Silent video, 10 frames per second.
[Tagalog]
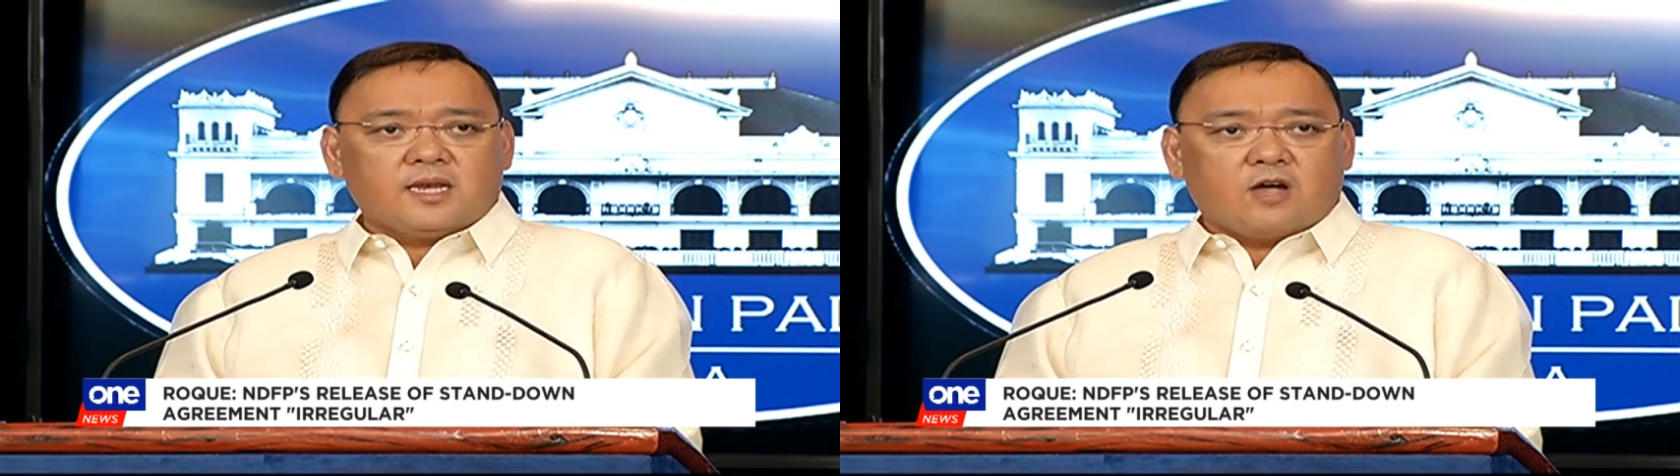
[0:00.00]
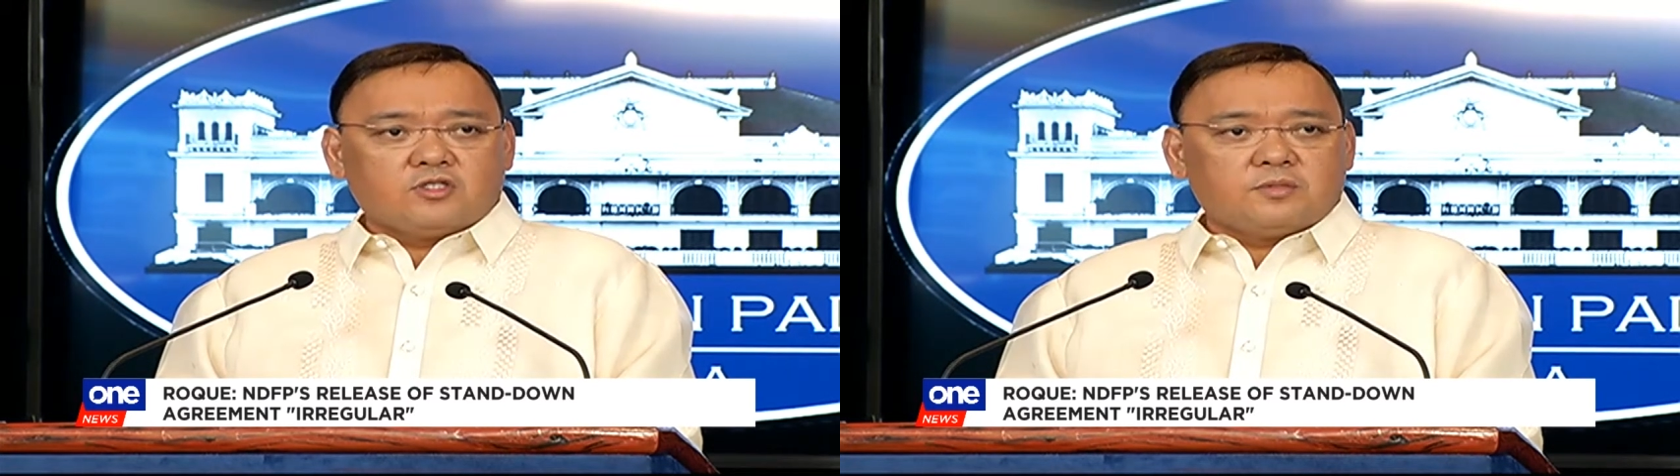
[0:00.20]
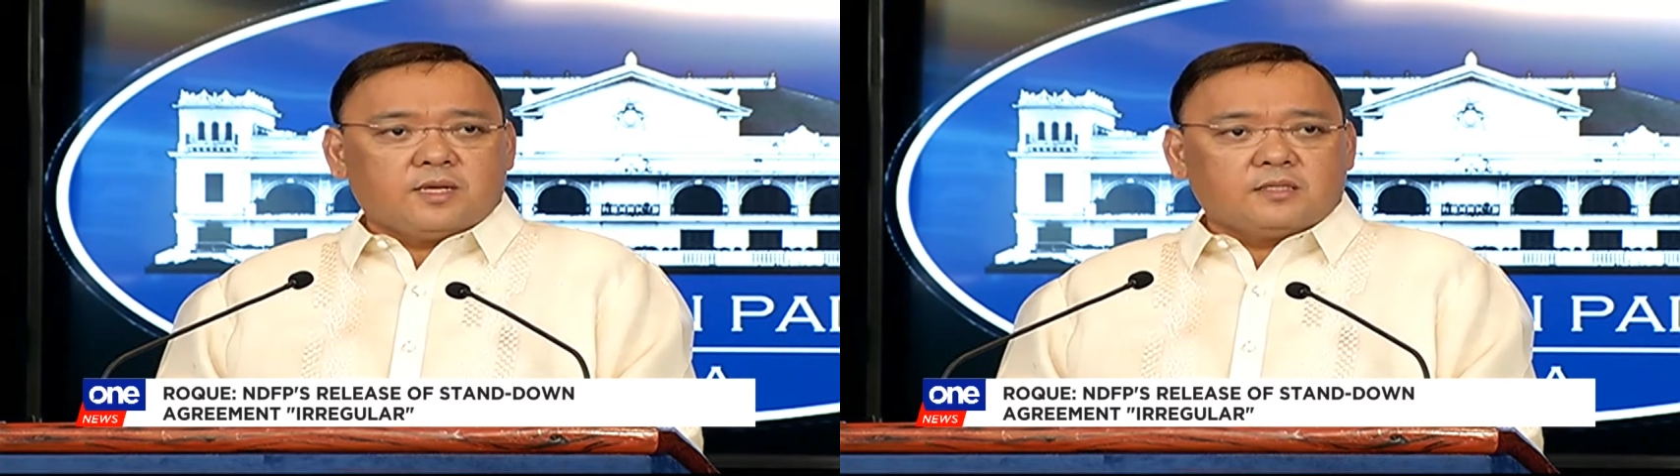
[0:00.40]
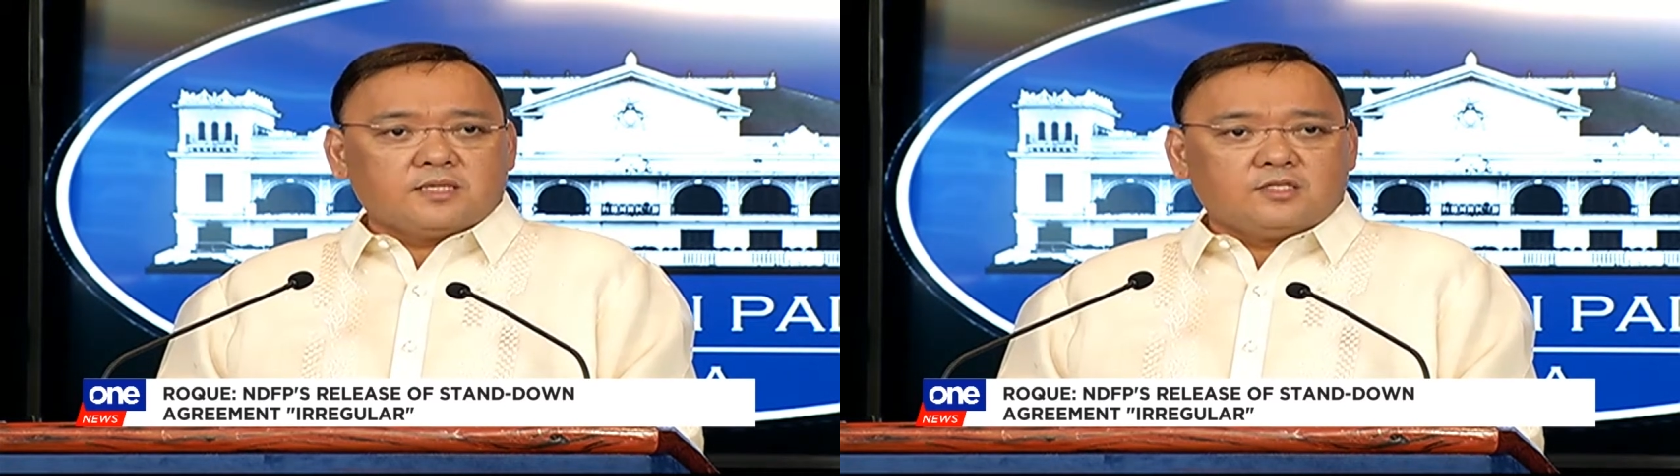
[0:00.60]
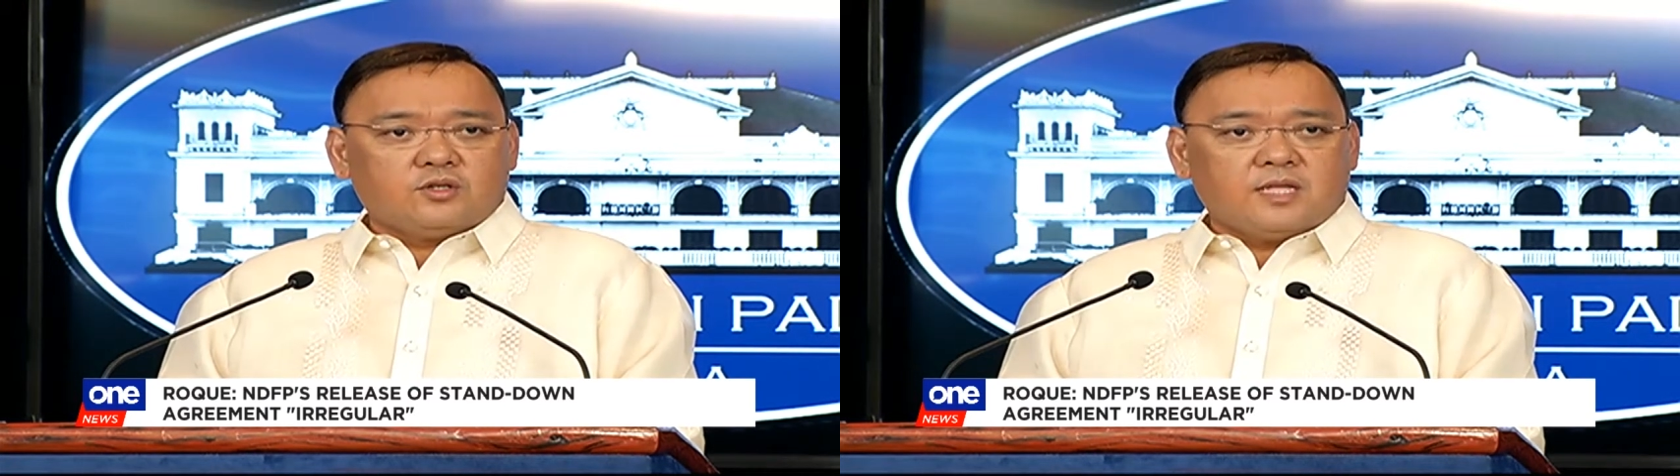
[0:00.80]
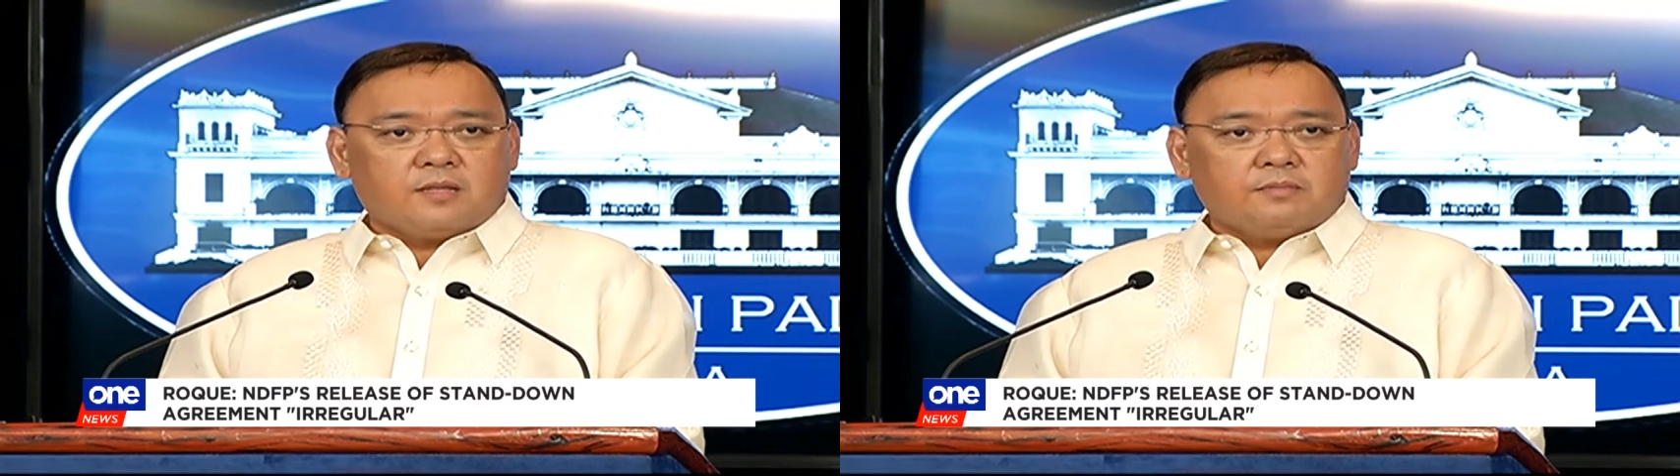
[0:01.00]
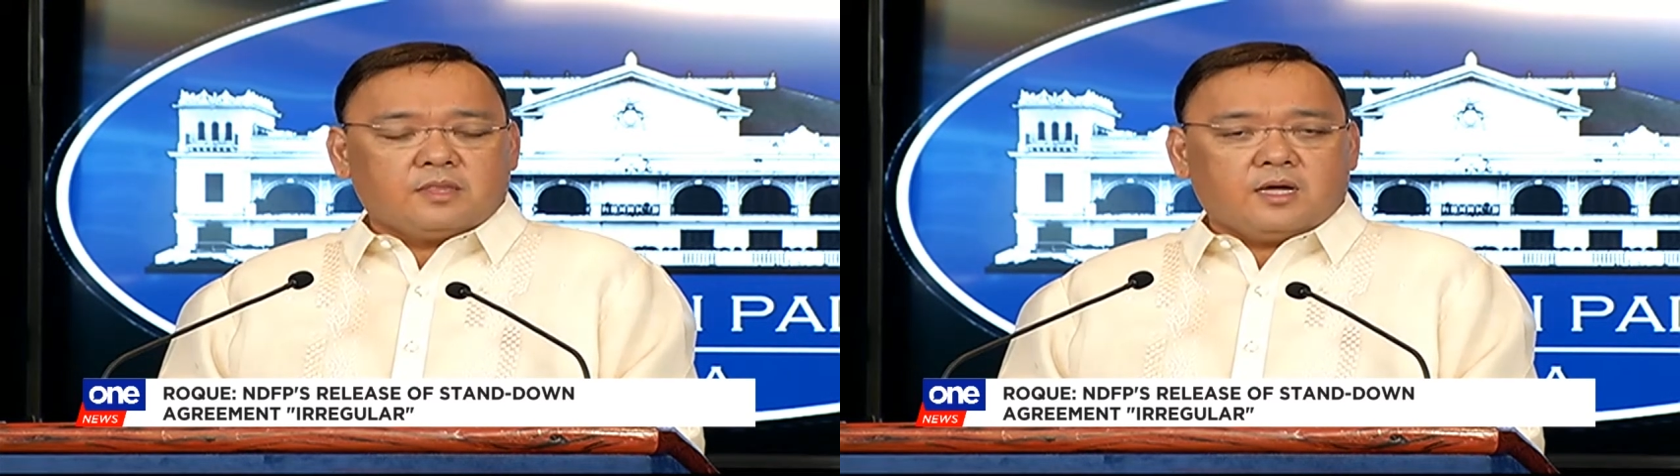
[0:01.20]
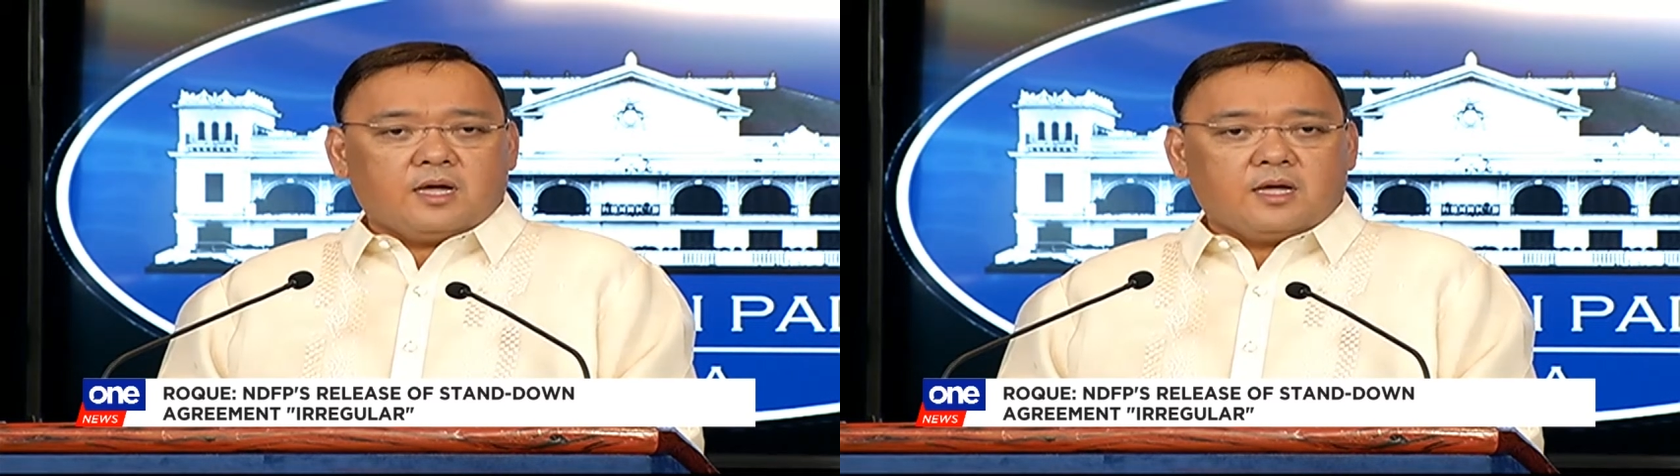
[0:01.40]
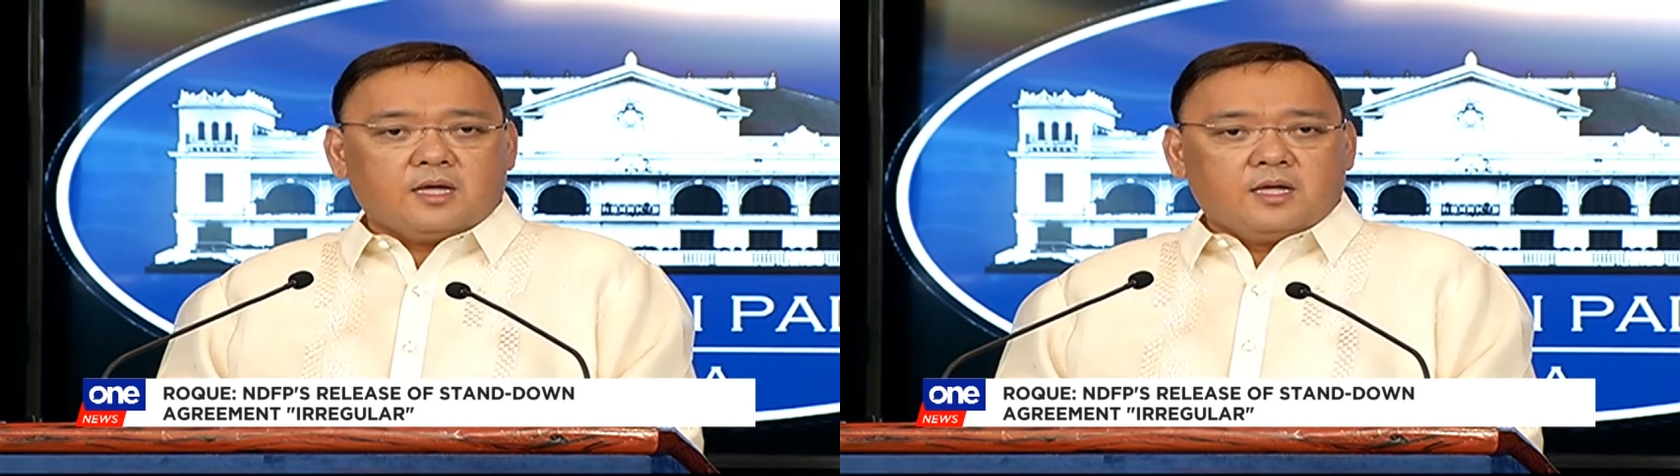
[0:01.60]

announcements and should not uh,